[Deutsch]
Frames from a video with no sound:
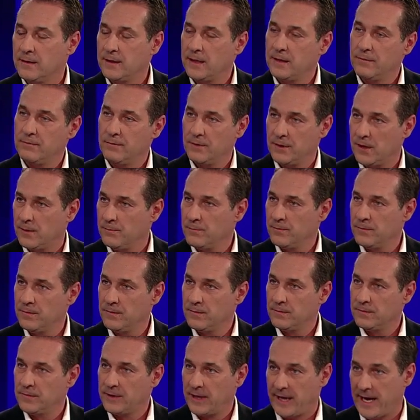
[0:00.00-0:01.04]
denn wir haben
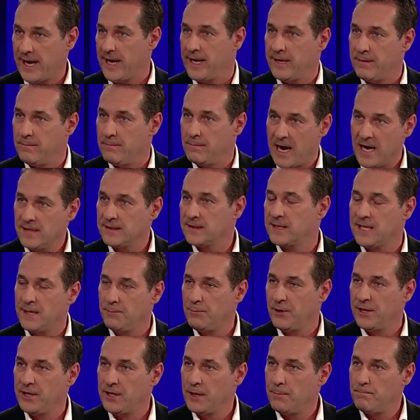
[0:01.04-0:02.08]
drei
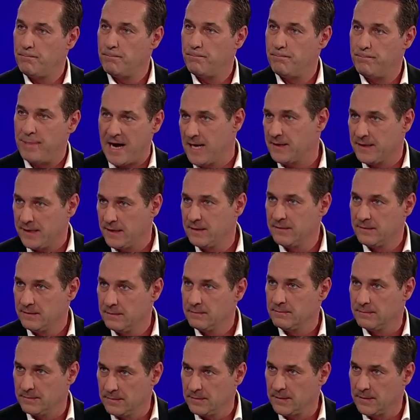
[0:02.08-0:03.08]
maßgebliche Pannen